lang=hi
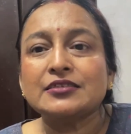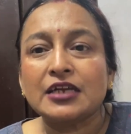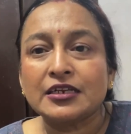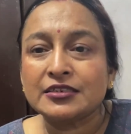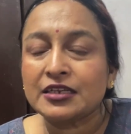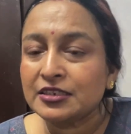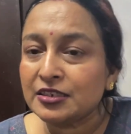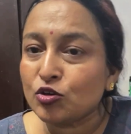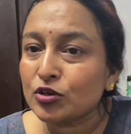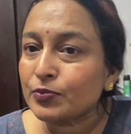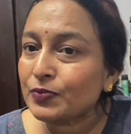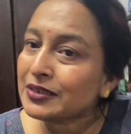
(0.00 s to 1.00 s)
अनिता जी लोग
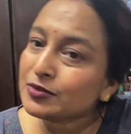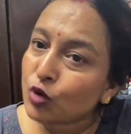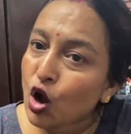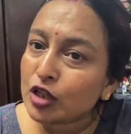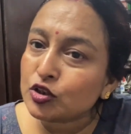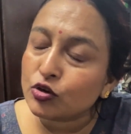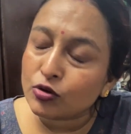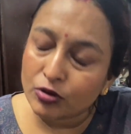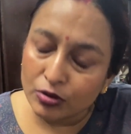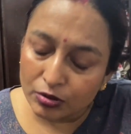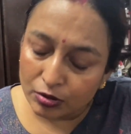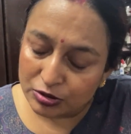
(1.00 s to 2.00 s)
के पास बहुत ग्रो
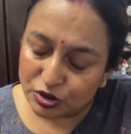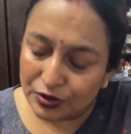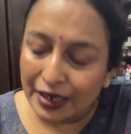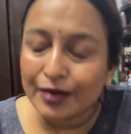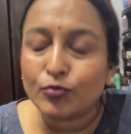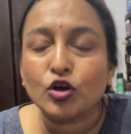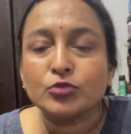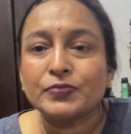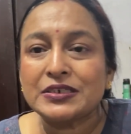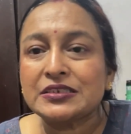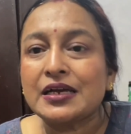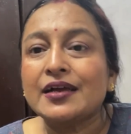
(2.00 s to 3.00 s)
हो चुके हैं बहुत
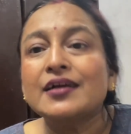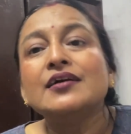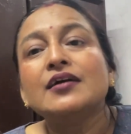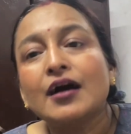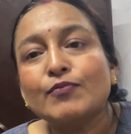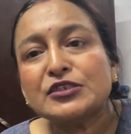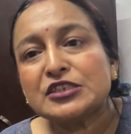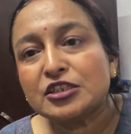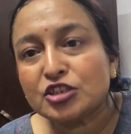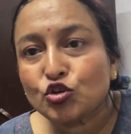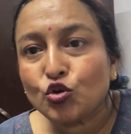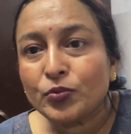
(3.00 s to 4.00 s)
पैसा है
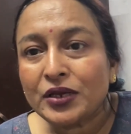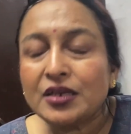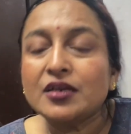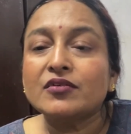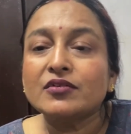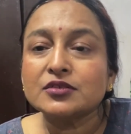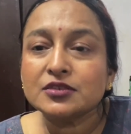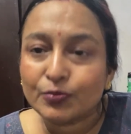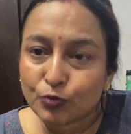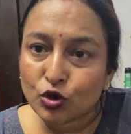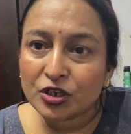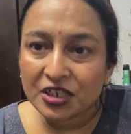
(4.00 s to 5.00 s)
बसंती को भी
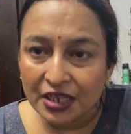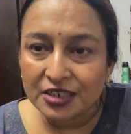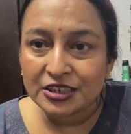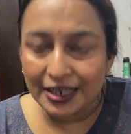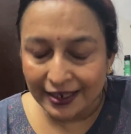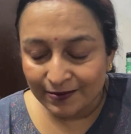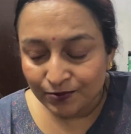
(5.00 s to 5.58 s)
सपोर्ट किया जाए